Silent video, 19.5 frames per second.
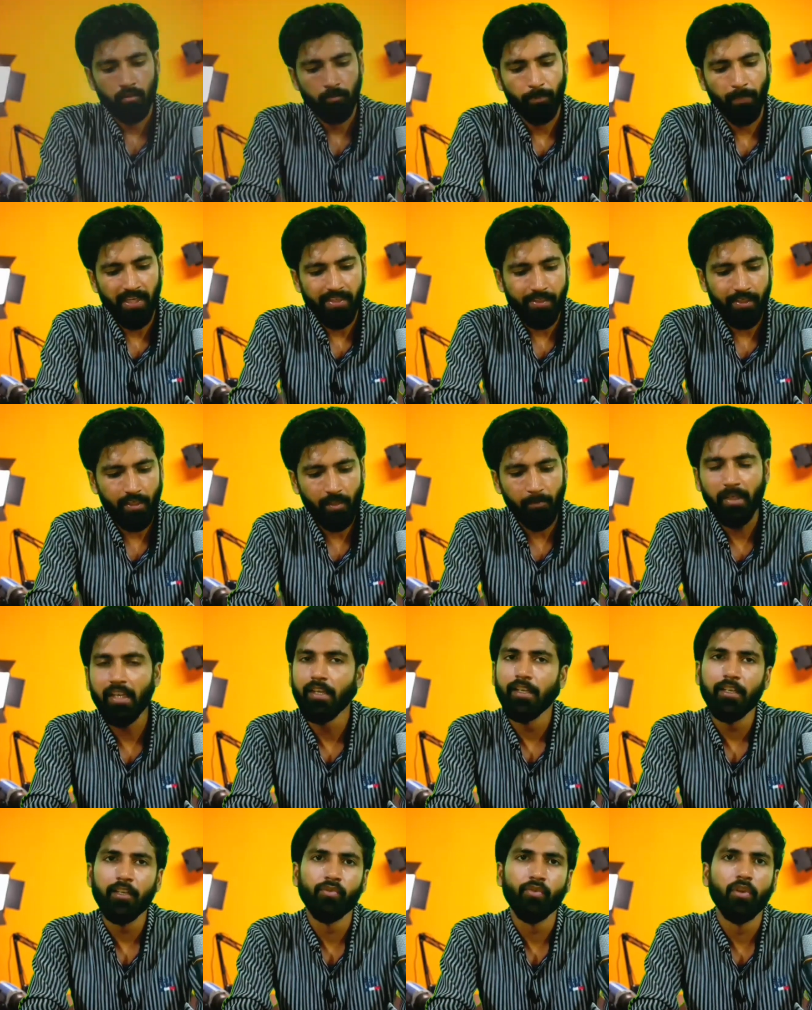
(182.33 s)
पैसे ना
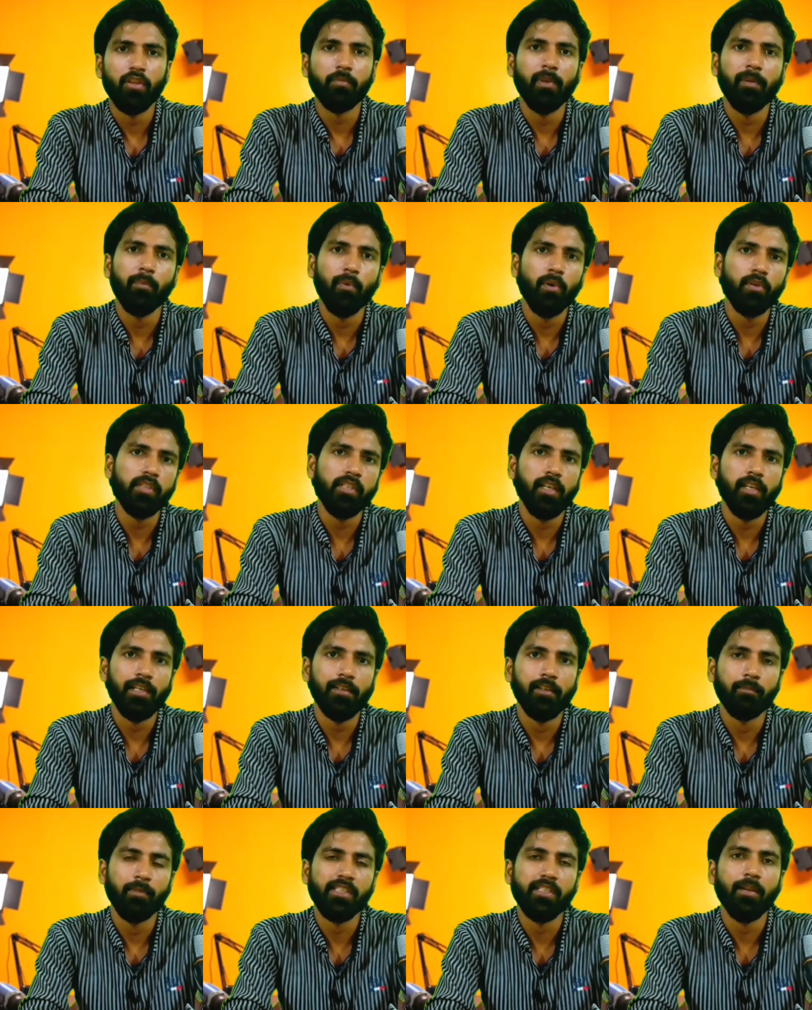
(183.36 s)
मिलने की सूरत में बहुत से
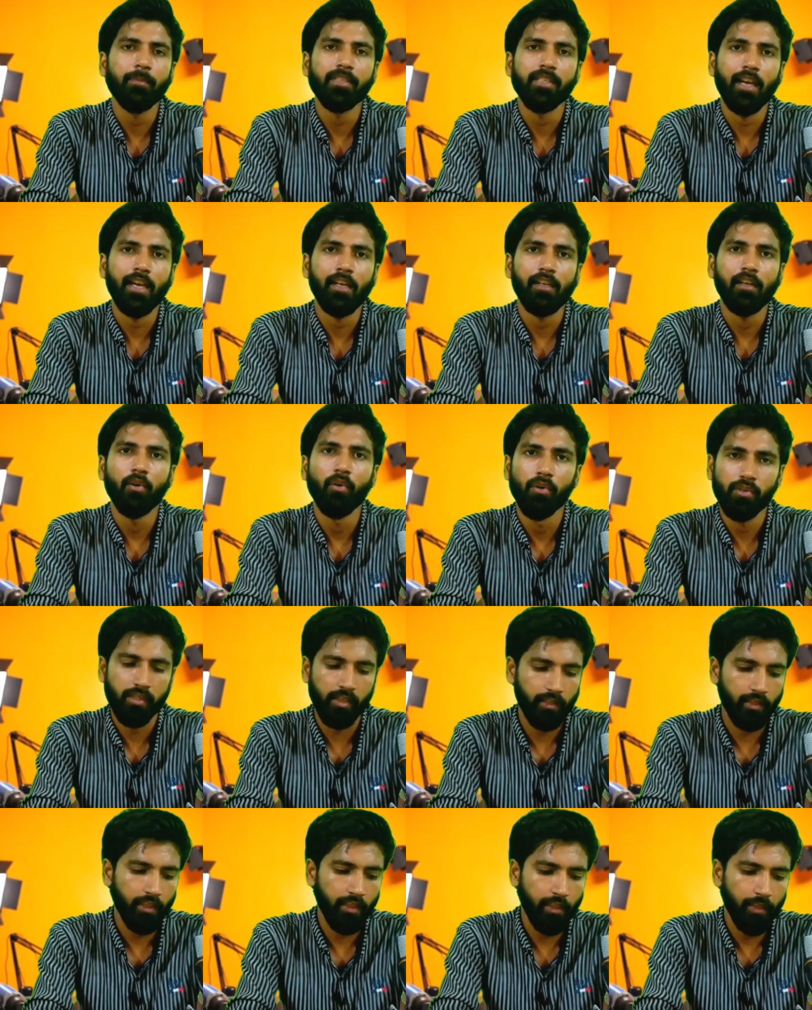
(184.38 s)
मसले मसाइल हो
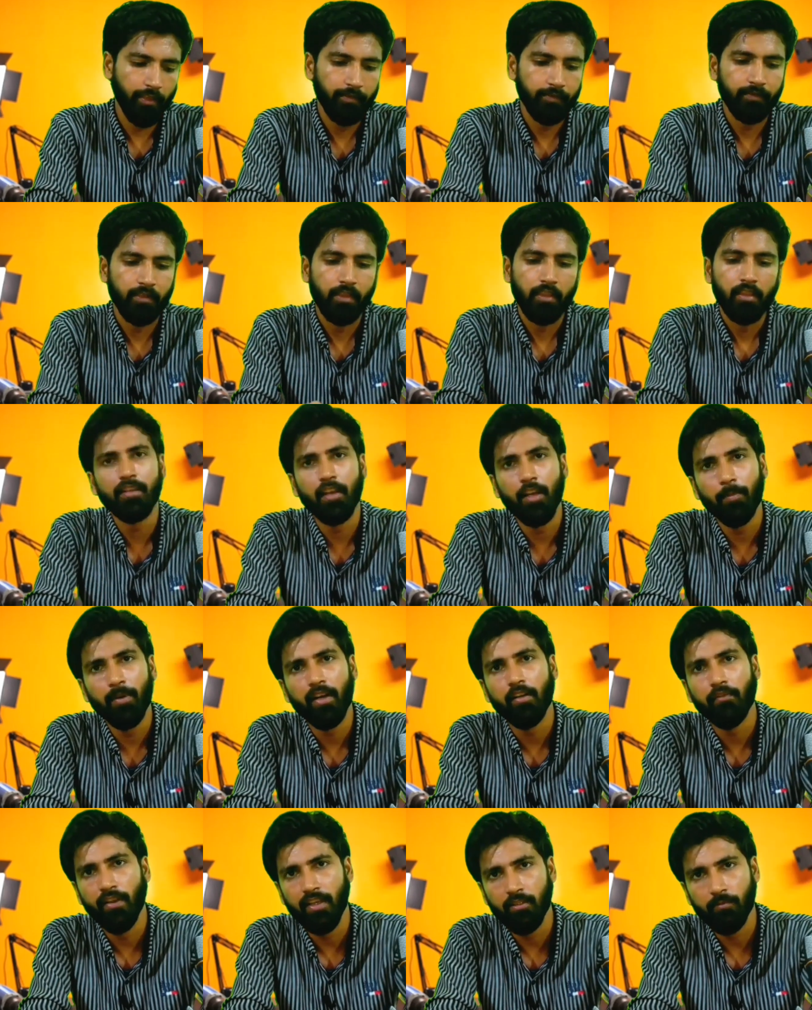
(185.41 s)
सकते थे ने अपना
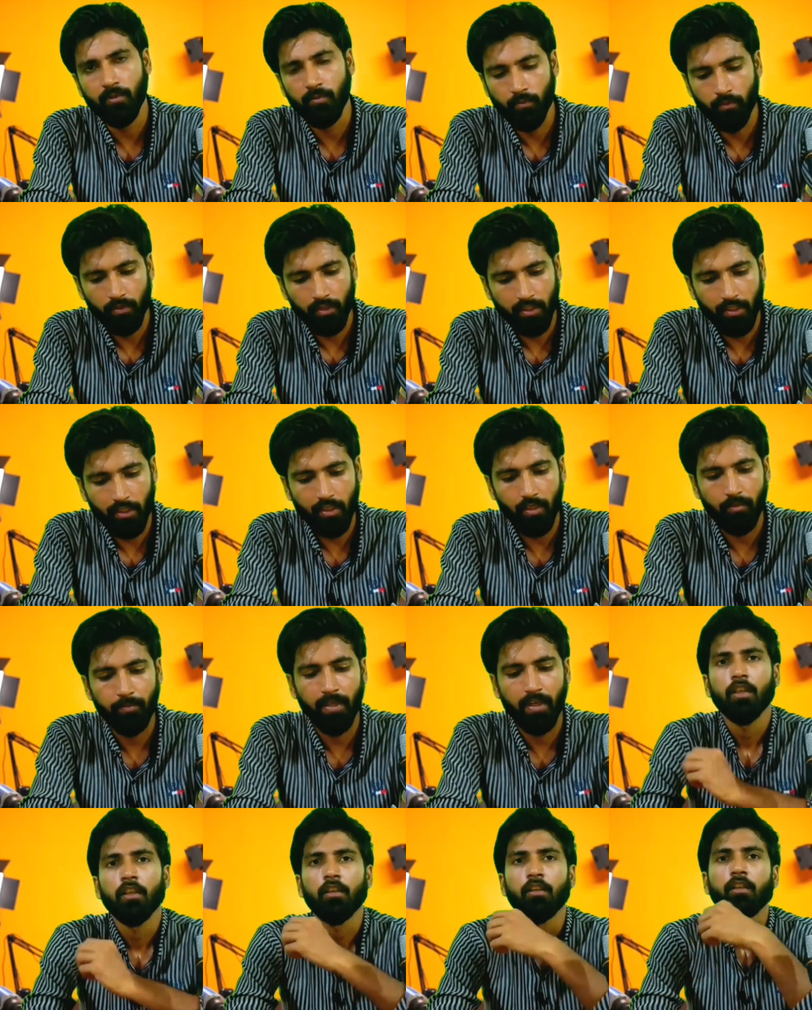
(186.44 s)
डिफेंस मजबूत करना था
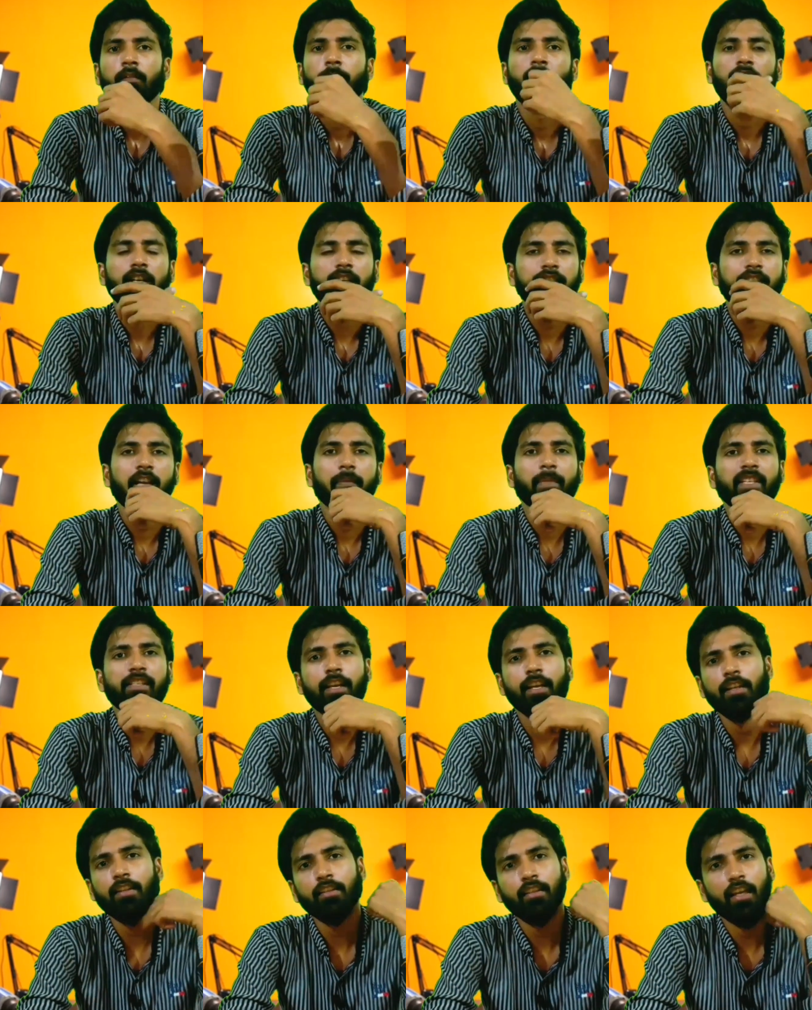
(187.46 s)
पर पाकिस्तान में
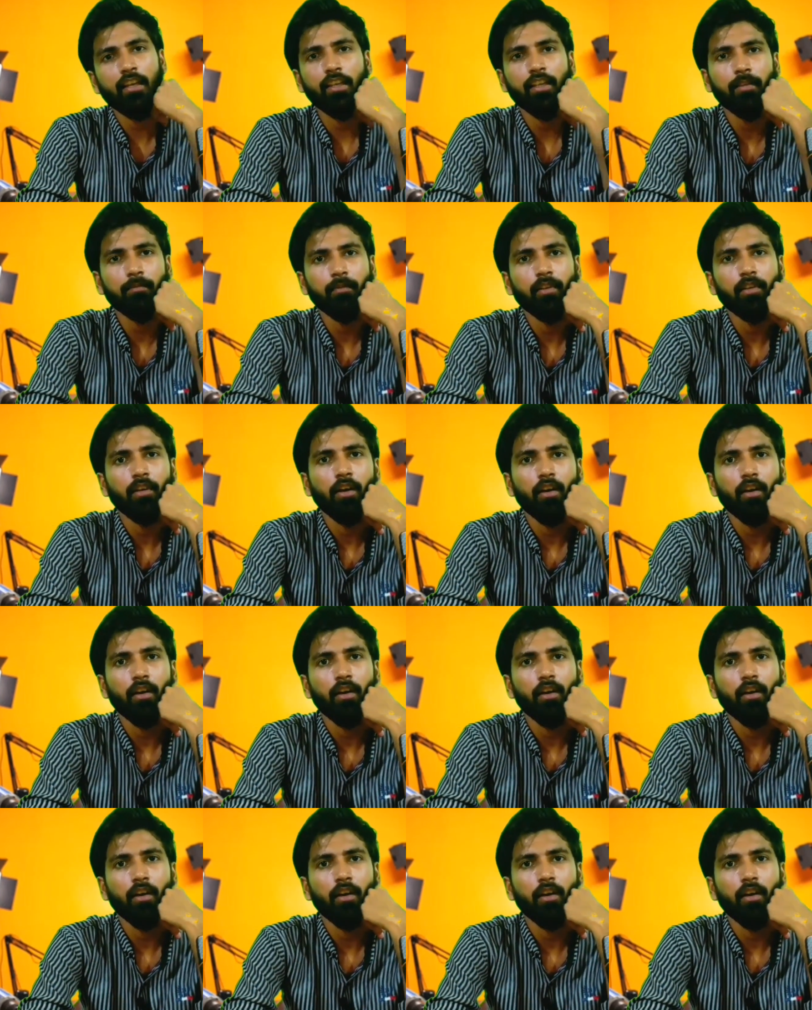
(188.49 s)
सेहत तालीम